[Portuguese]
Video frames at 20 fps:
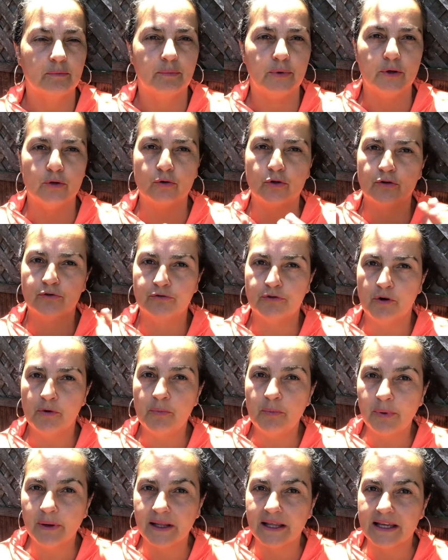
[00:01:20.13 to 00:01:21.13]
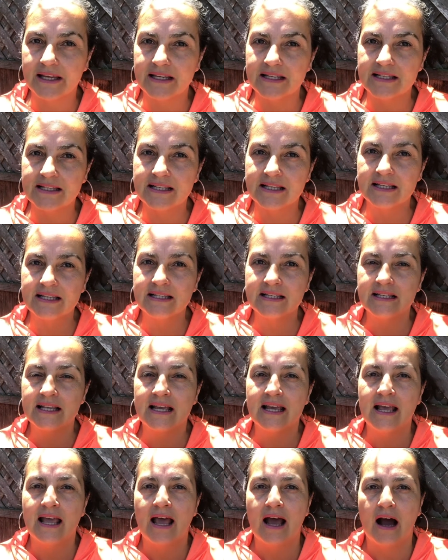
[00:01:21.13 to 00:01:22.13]
beautiful places,
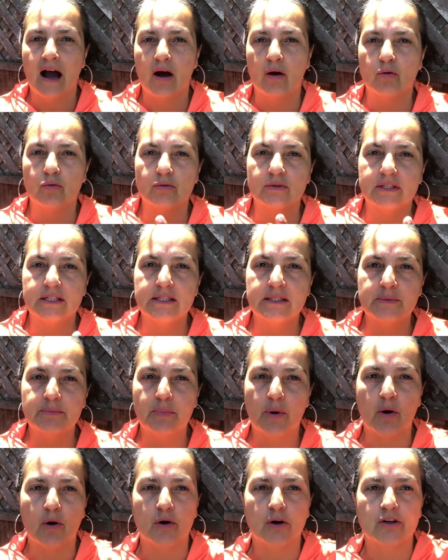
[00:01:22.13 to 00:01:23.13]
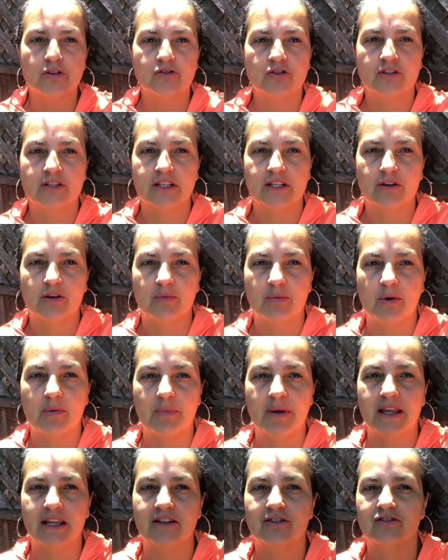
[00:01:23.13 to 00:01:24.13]
alguns esportes que
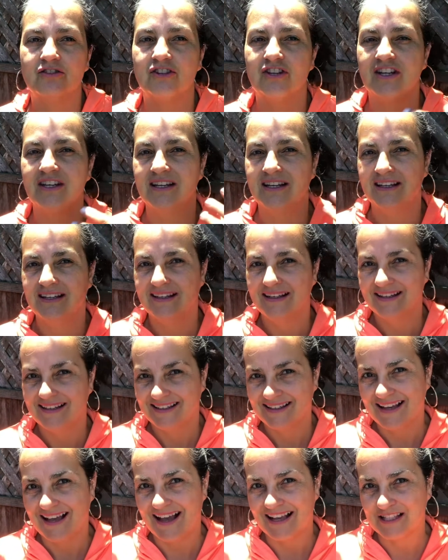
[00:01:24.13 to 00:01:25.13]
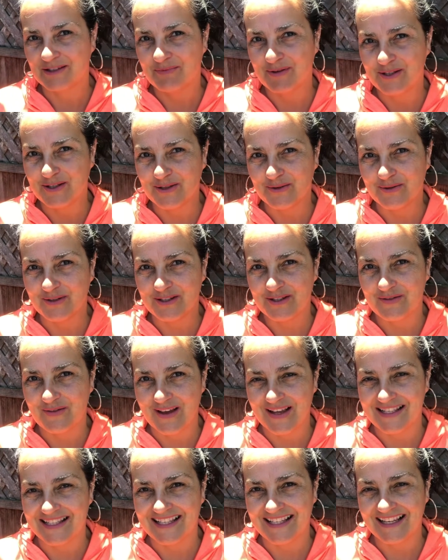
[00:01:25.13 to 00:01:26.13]
normalmente as pessoas
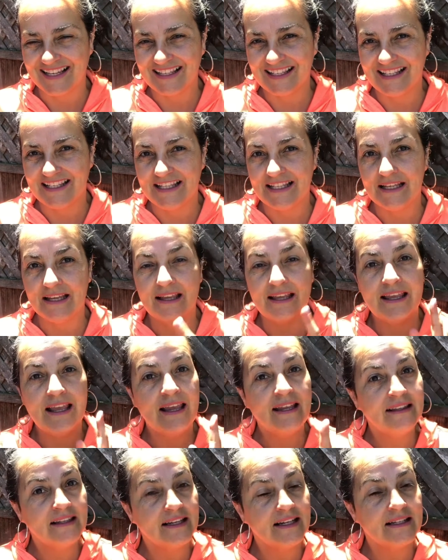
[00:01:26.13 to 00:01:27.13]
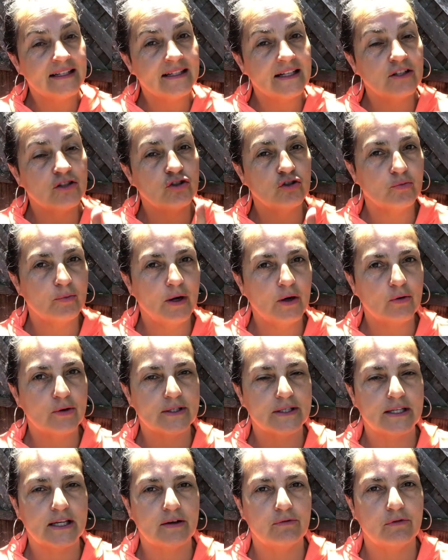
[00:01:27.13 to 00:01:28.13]
fazem aqui. E é interessante uma
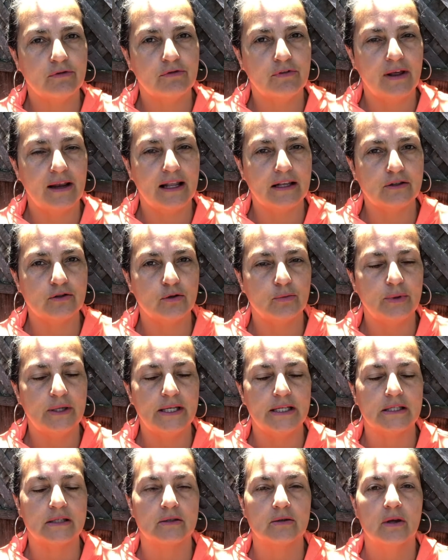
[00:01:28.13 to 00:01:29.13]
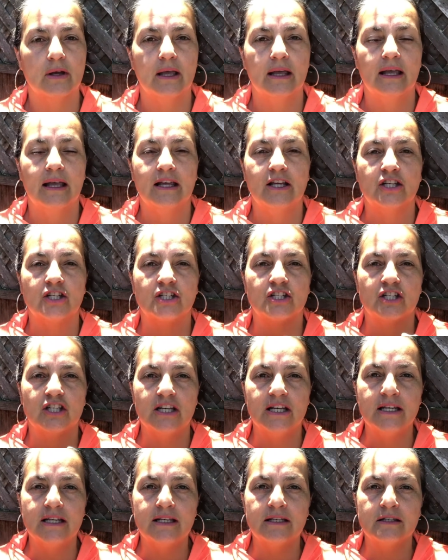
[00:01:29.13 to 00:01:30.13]
coisa que eu vou falar sobre isso.
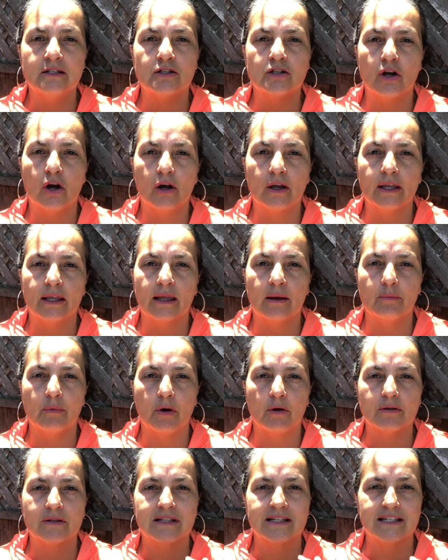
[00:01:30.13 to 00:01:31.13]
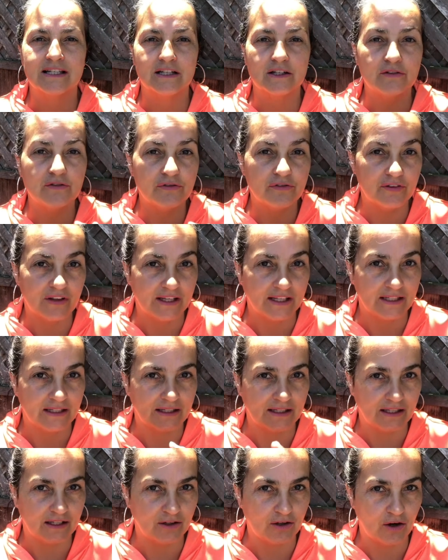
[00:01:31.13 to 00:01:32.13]
She's talking about surfing,
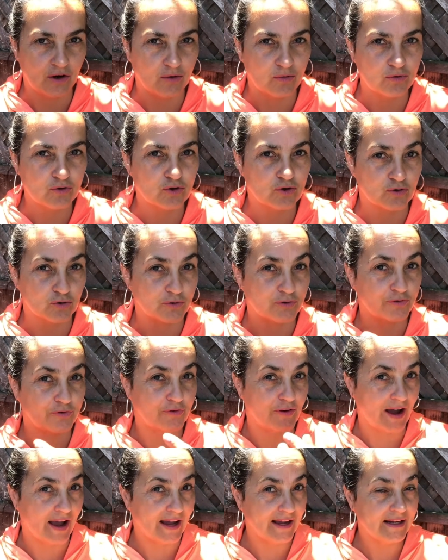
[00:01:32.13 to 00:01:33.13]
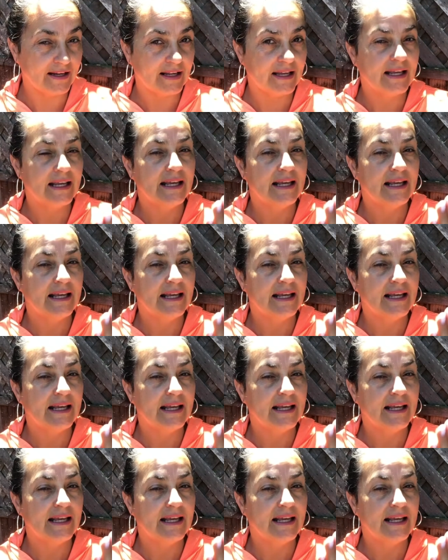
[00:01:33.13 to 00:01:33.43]
you know, surfar.